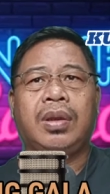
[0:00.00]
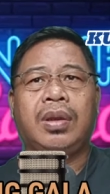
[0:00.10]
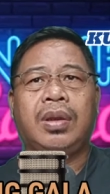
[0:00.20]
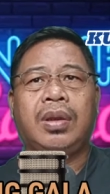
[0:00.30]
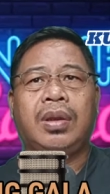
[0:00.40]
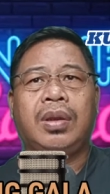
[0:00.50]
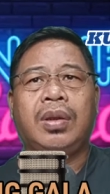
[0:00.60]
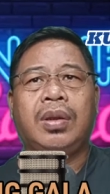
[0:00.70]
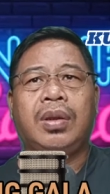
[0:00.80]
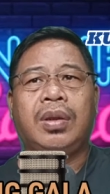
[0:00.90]
Bang!
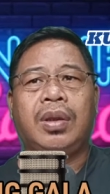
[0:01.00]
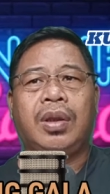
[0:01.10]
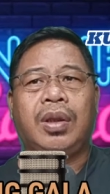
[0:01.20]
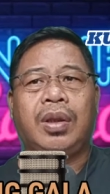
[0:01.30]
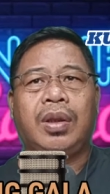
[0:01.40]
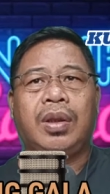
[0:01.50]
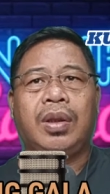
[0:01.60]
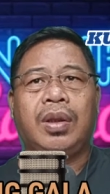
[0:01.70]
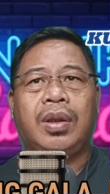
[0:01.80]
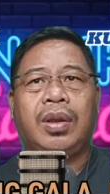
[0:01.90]

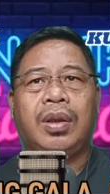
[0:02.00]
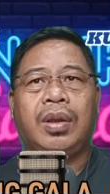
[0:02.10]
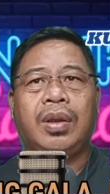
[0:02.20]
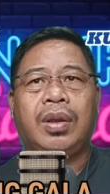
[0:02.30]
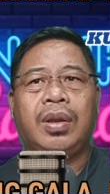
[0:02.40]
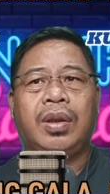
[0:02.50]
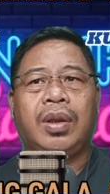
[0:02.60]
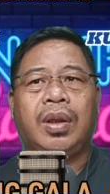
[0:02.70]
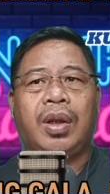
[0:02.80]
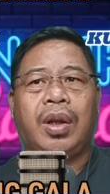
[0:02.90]
Ano?
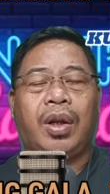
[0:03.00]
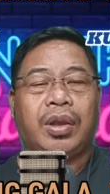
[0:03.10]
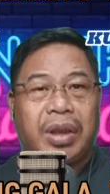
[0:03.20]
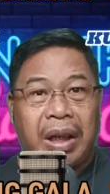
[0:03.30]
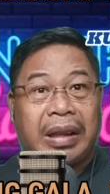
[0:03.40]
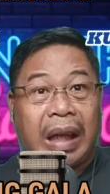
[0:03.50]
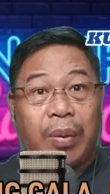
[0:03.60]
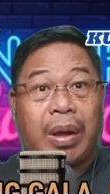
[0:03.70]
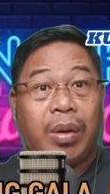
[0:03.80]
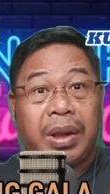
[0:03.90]
Uh,
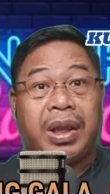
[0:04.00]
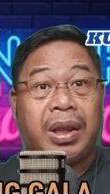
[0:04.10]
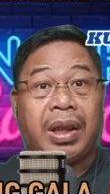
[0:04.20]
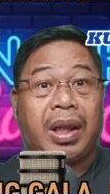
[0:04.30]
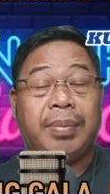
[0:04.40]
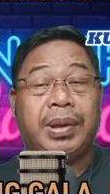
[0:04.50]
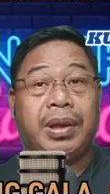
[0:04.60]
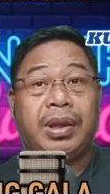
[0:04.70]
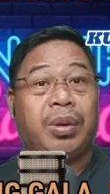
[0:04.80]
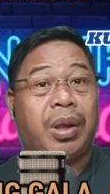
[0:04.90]
tinatawag uli siya ni
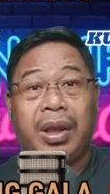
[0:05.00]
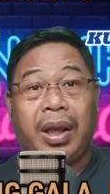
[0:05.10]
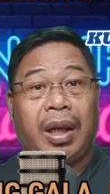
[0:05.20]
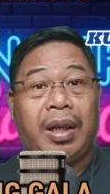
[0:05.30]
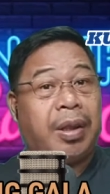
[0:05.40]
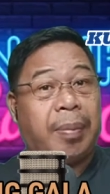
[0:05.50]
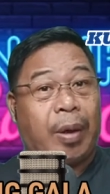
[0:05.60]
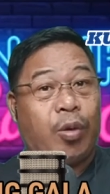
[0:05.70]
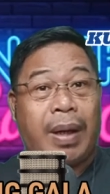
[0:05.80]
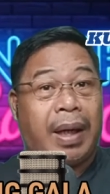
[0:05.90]
Ka-Business. So, hindi, hindi pa
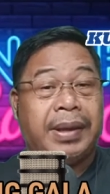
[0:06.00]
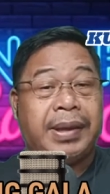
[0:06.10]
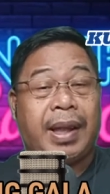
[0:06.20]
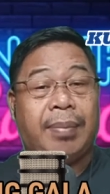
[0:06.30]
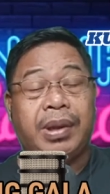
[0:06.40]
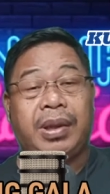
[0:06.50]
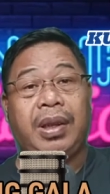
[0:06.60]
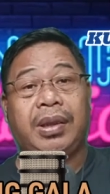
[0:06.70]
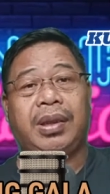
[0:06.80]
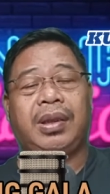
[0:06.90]
umaalis si Ka-Business.